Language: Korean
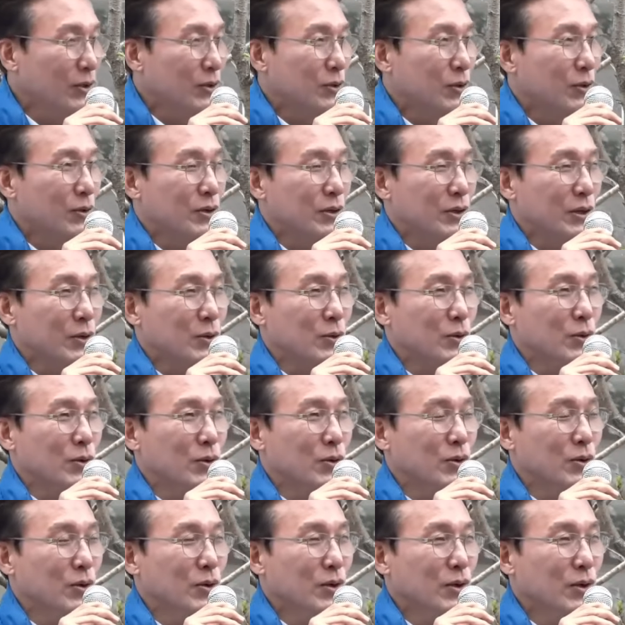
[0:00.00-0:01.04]
또
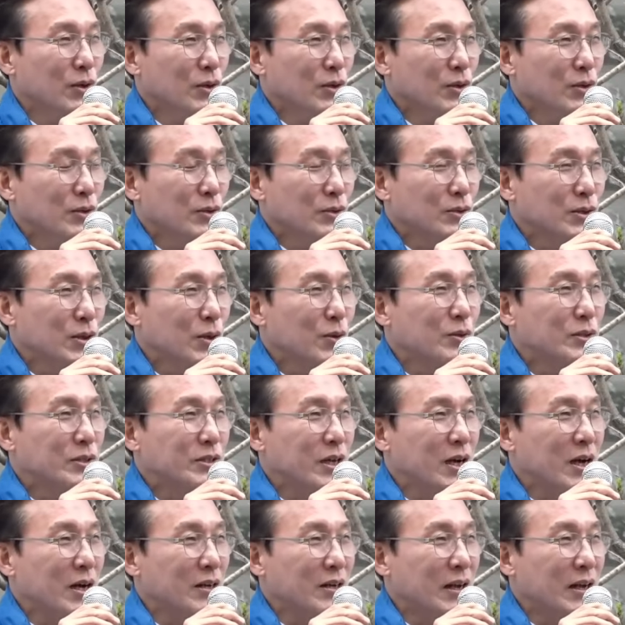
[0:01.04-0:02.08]
그리고
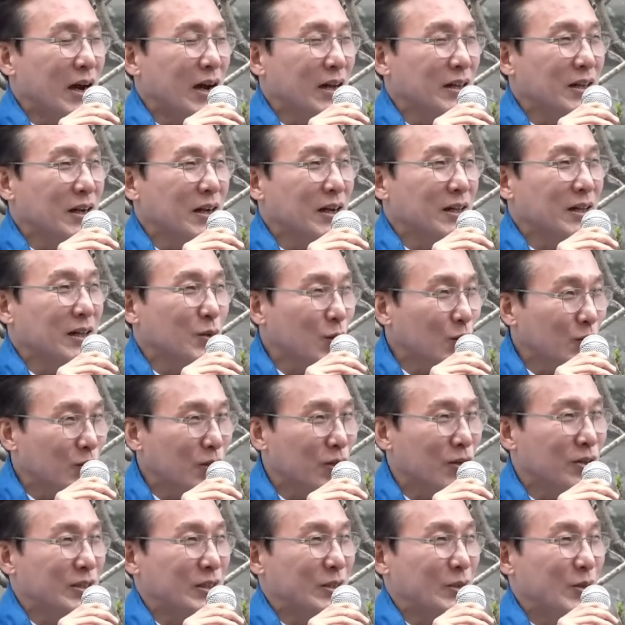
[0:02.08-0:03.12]
서울시장 나갔다가 똑
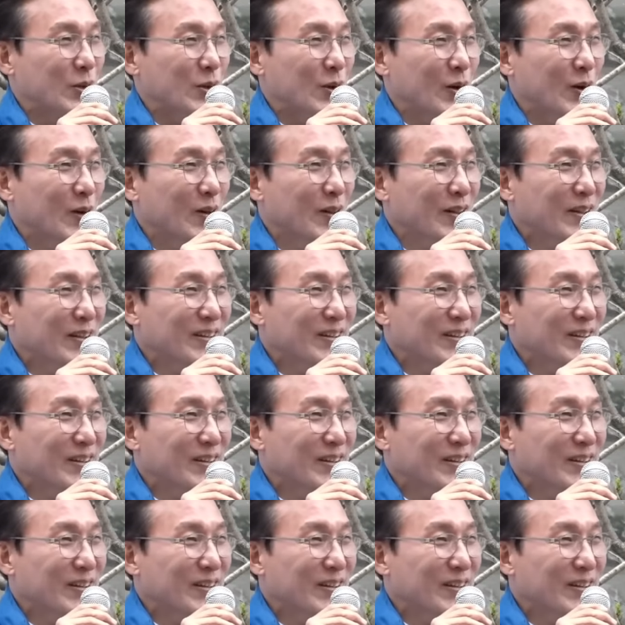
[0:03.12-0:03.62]
떨어지고